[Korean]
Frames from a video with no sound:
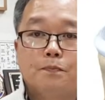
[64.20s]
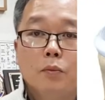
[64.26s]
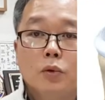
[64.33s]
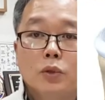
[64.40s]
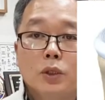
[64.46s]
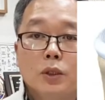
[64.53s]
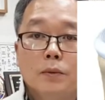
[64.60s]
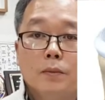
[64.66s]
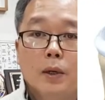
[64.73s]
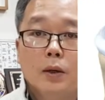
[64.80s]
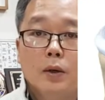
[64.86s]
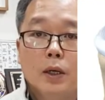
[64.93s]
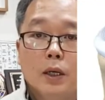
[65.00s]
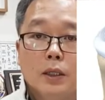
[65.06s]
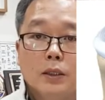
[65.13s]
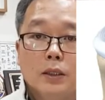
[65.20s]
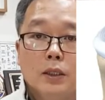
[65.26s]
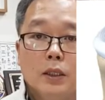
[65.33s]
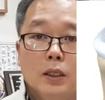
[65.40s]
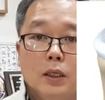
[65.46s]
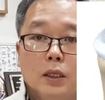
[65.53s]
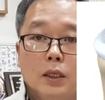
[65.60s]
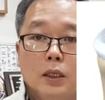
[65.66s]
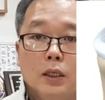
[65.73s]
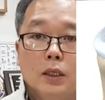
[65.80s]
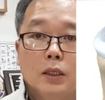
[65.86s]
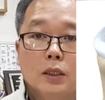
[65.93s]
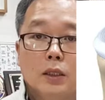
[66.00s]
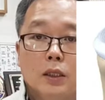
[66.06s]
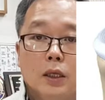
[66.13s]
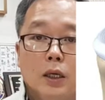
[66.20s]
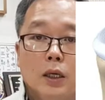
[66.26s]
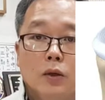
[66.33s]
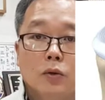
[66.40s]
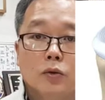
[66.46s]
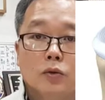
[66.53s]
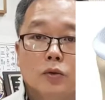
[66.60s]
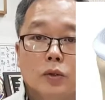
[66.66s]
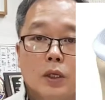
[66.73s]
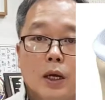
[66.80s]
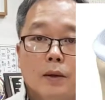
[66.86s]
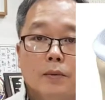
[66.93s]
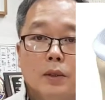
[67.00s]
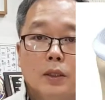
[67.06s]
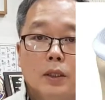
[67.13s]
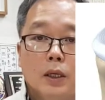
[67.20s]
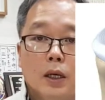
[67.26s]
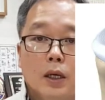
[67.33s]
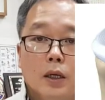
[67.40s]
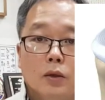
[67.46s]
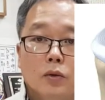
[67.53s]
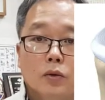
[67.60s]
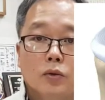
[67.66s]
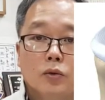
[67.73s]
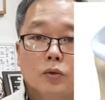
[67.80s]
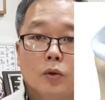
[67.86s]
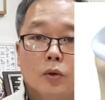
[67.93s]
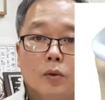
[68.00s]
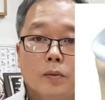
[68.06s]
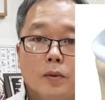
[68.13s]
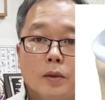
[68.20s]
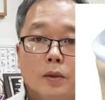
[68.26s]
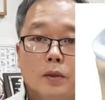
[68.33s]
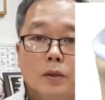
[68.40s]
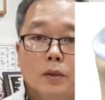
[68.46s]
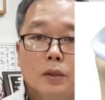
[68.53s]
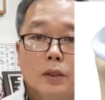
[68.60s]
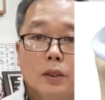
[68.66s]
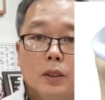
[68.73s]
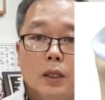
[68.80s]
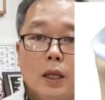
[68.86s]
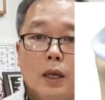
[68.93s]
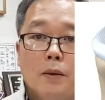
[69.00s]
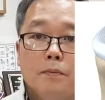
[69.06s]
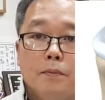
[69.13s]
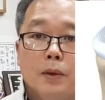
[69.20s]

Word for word: 보시는 바와 같이 이렇게 요초 4번이나 요초 5번의